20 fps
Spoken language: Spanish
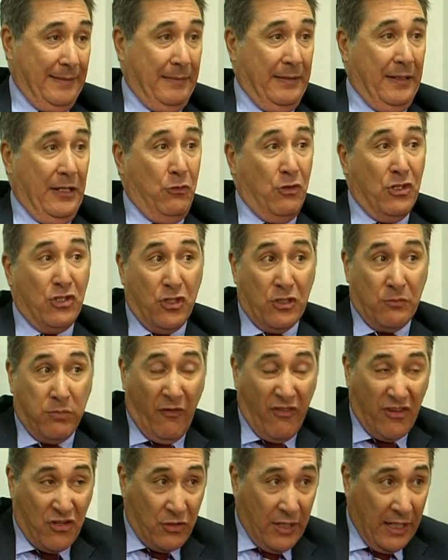de, nuestros
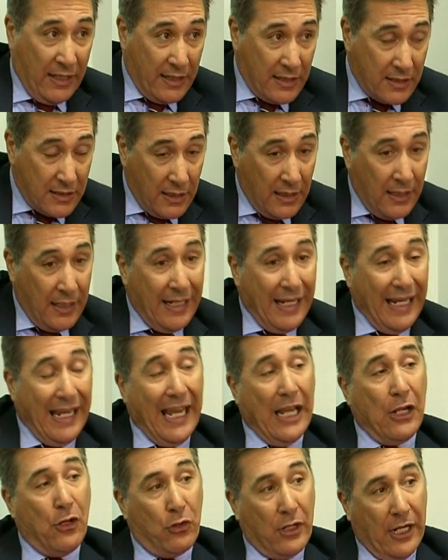profesionales
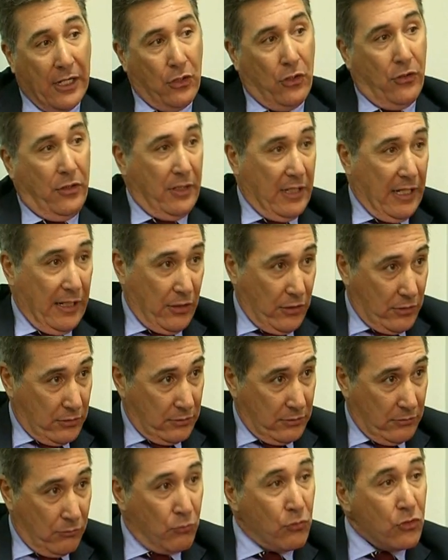en horario ordinario,
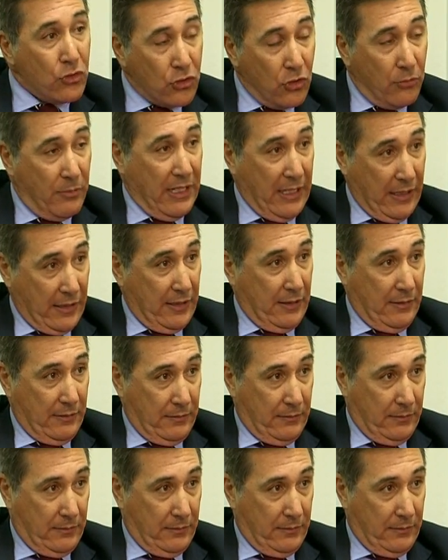mucho margen.